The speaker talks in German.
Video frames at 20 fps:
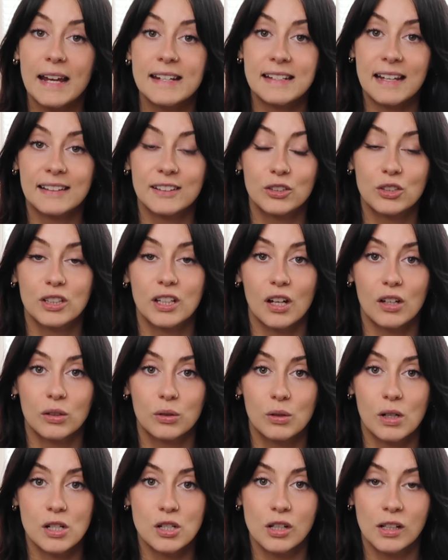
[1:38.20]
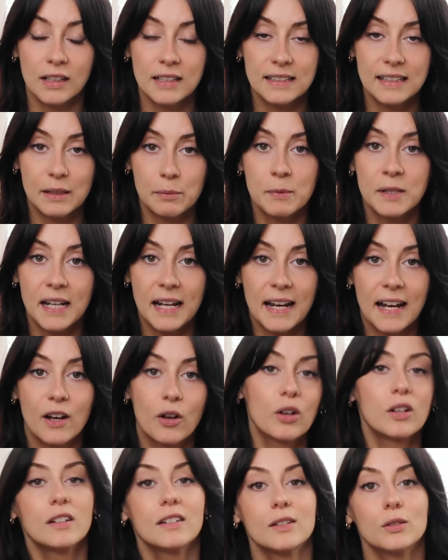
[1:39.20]
Vielleicht hast du dich auch sogar schon richtig mit deiner
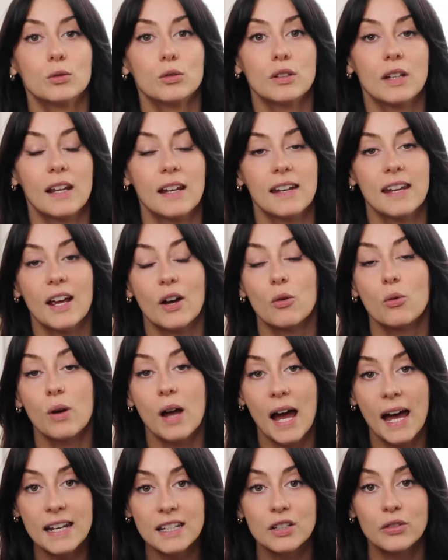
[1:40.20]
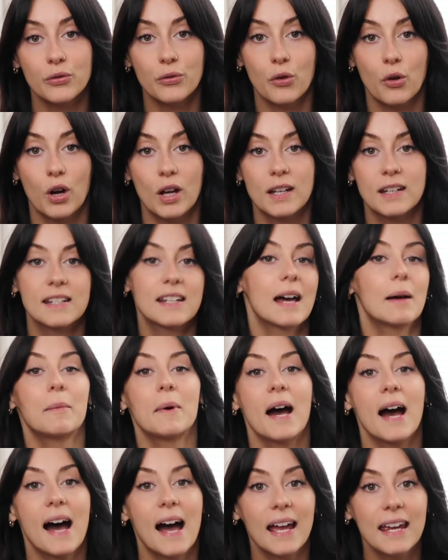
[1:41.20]
neuen gesunden Ernährung angefreundet,
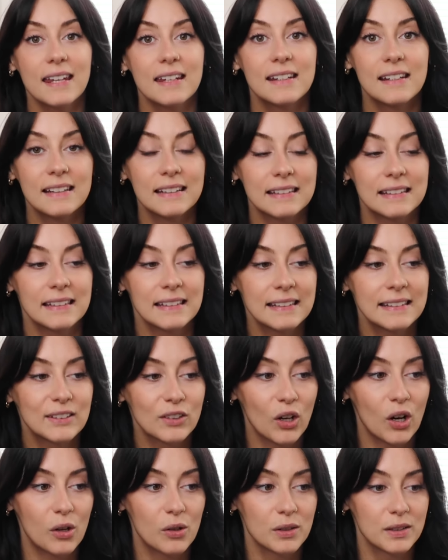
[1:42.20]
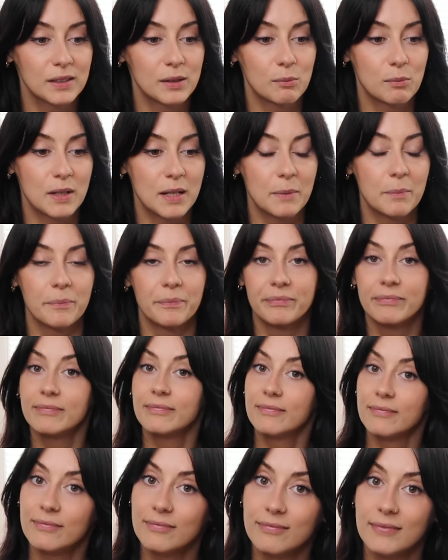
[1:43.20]
aber eines ist noch ausgeblieben
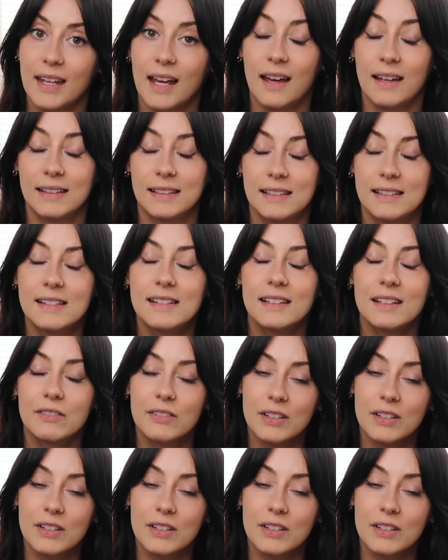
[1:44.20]
der ersehnte